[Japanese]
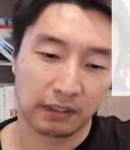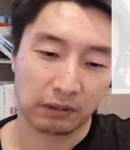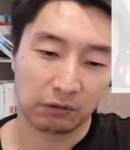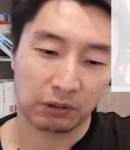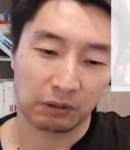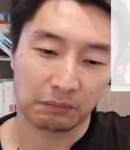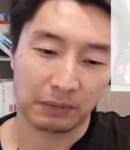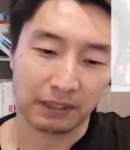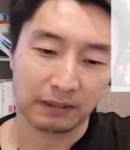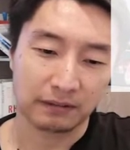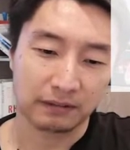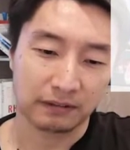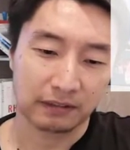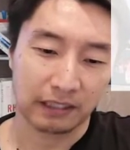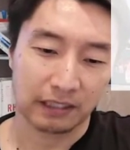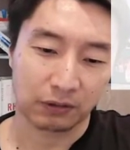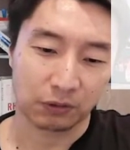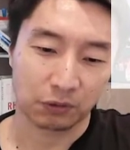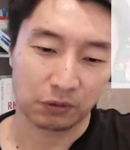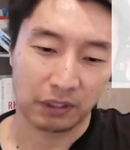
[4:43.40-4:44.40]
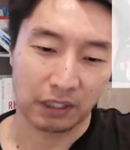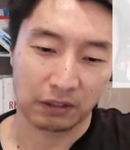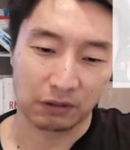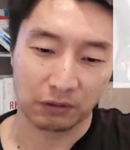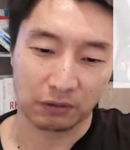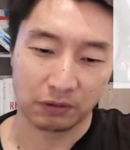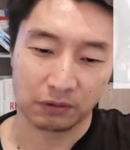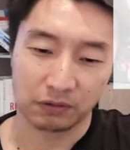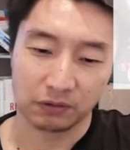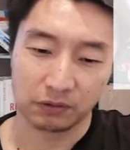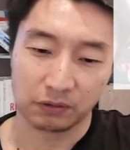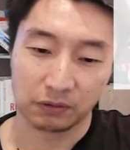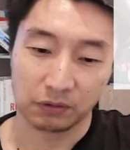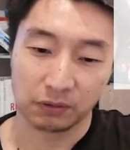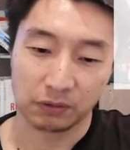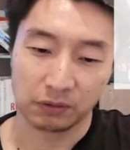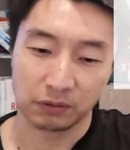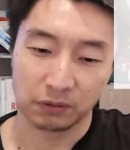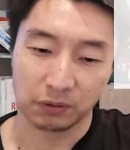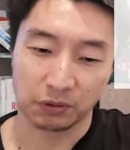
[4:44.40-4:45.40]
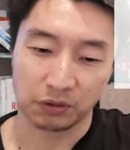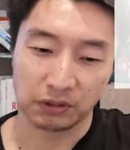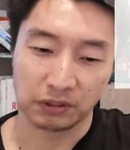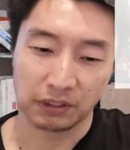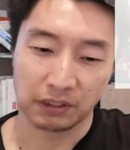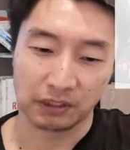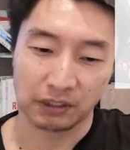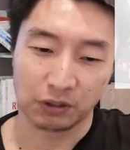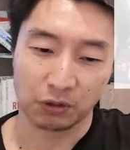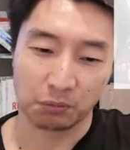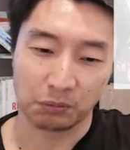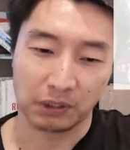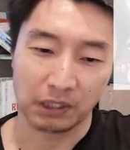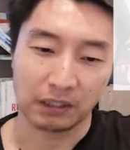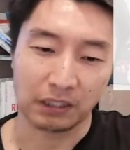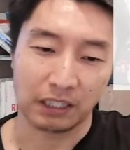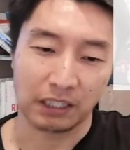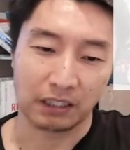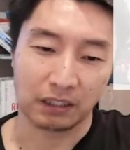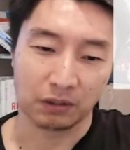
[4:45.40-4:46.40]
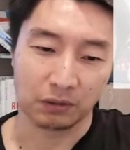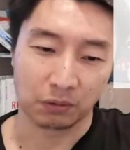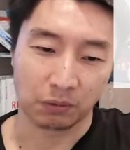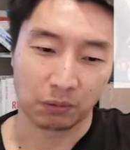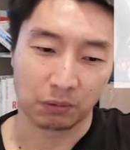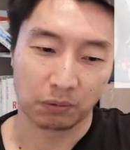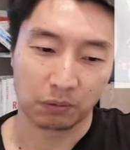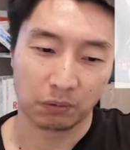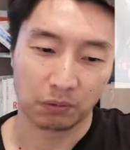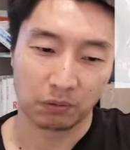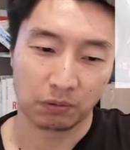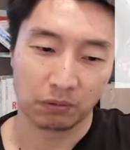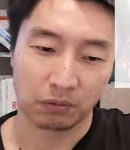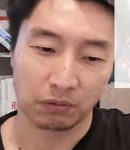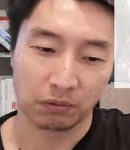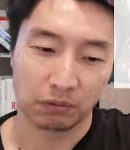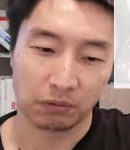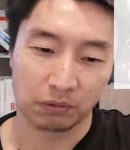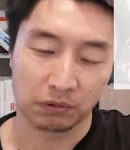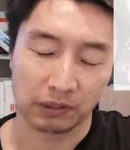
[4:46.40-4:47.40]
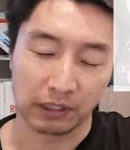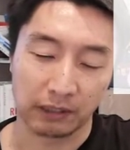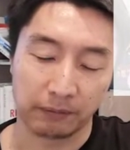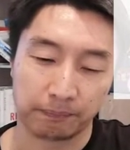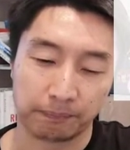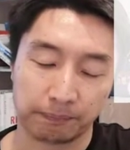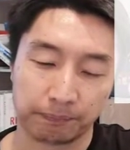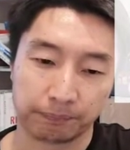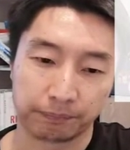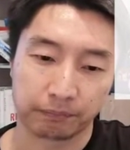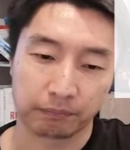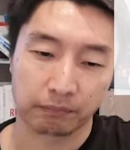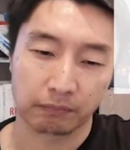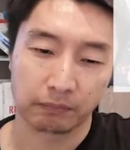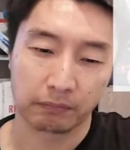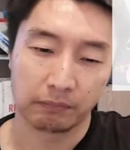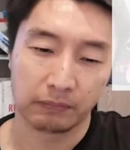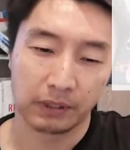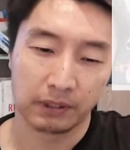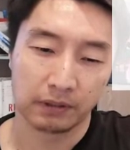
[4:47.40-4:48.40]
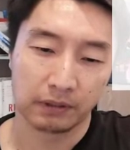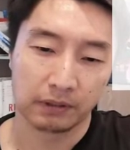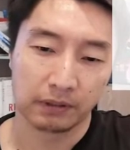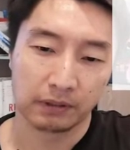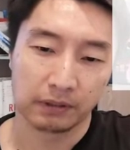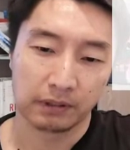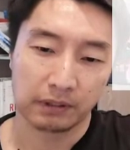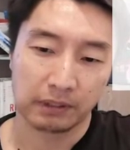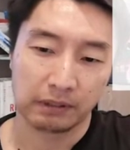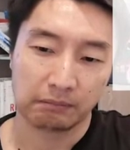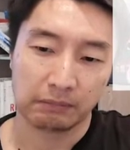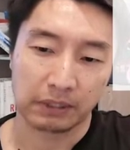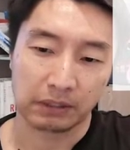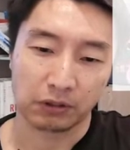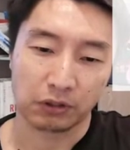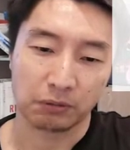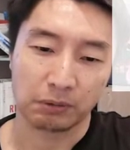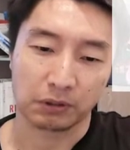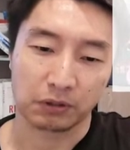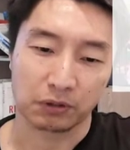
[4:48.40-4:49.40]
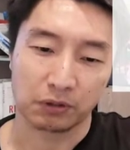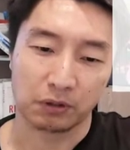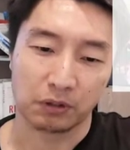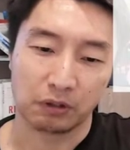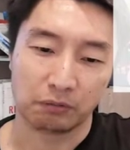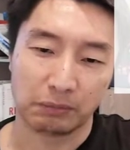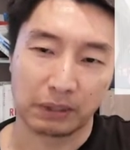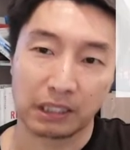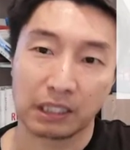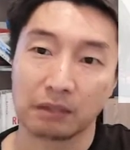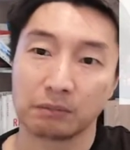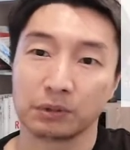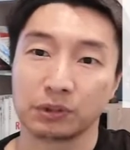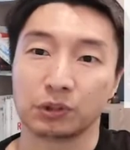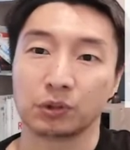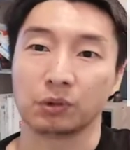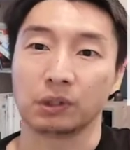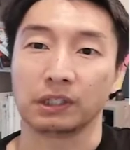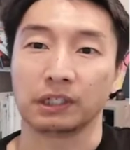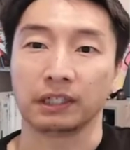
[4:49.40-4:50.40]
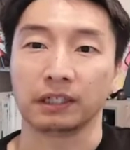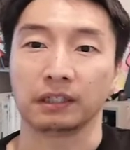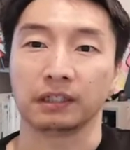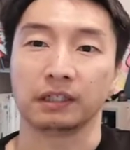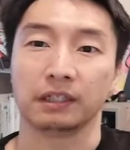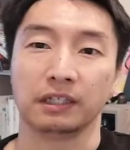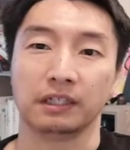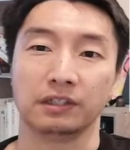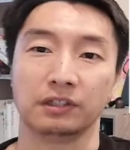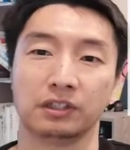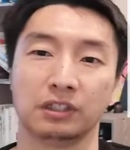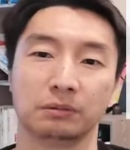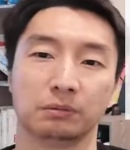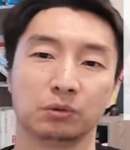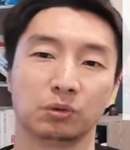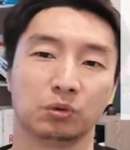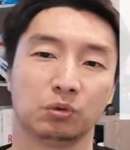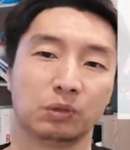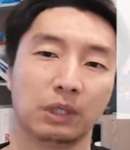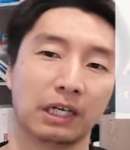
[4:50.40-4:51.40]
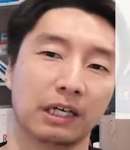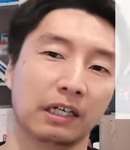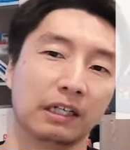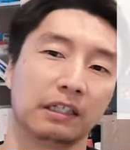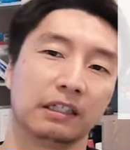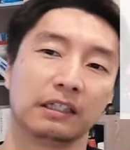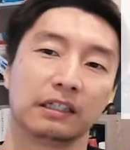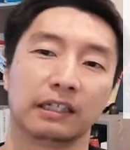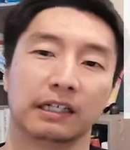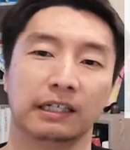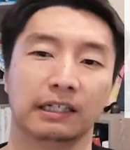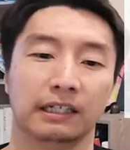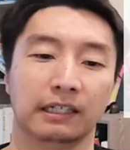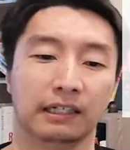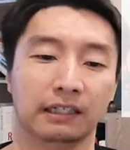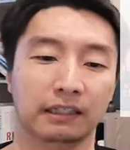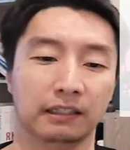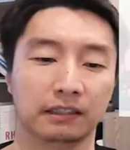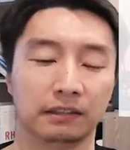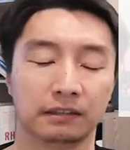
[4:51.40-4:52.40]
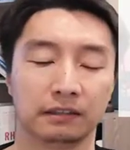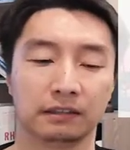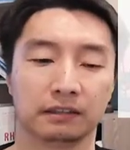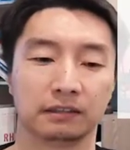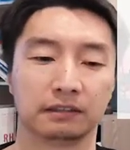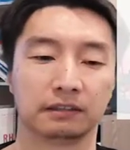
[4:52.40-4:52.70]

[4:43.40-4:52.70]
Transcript: で、これはマスターと言える教えてのみができるということですね。まあ、例えばその学ぶ人はね、えー、自分はあ、